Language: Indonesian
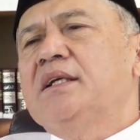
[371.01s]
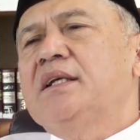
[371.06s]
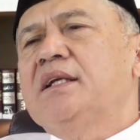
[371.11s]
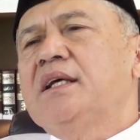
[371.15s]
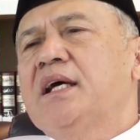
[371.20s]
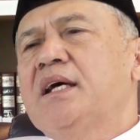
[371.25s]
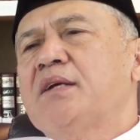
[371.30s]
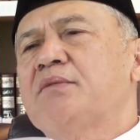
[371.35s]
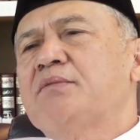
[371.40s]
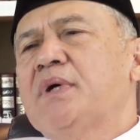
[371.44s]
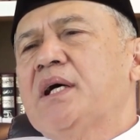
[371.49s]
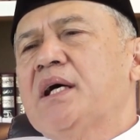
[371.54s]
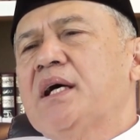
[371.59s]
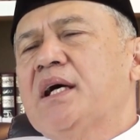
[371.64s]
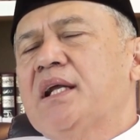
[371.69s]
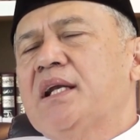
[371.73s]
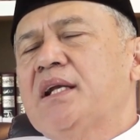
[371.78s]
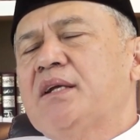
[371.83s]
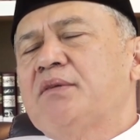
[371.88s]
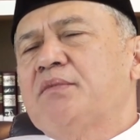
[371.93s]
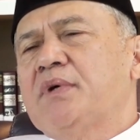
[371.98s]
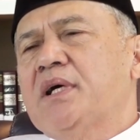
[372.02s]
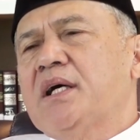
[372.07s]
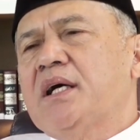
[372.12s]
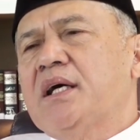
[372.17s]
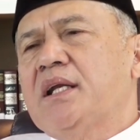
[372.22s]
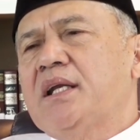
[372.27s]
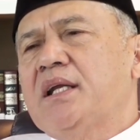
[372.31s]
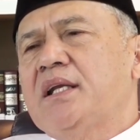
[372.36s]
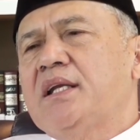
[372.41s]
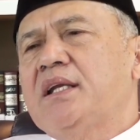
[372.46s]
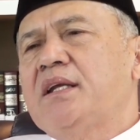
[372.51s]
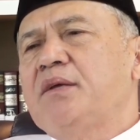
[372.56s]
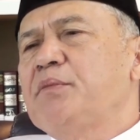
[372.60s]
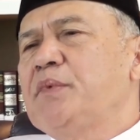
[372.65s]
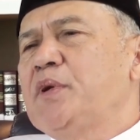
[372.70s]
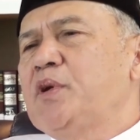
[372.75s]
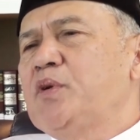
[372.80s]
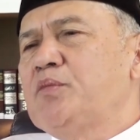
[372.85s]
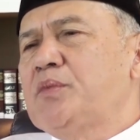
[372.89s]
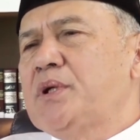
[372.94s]
dengan makanan-makanan dan
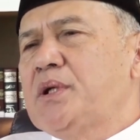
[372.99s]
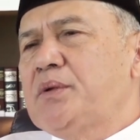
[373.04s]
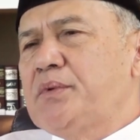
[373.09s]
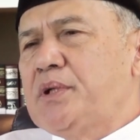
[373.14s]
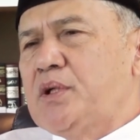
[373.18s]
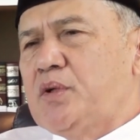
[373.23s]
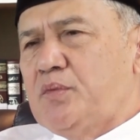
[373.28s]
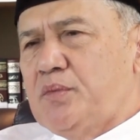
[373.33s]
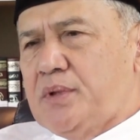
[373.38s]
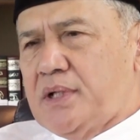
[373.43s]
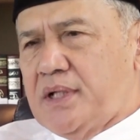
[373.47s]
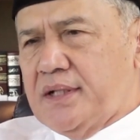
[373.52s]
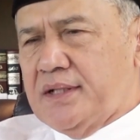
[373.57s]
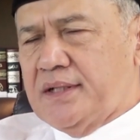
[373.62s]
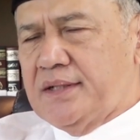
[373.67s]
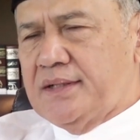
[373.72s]
minuman-minuman.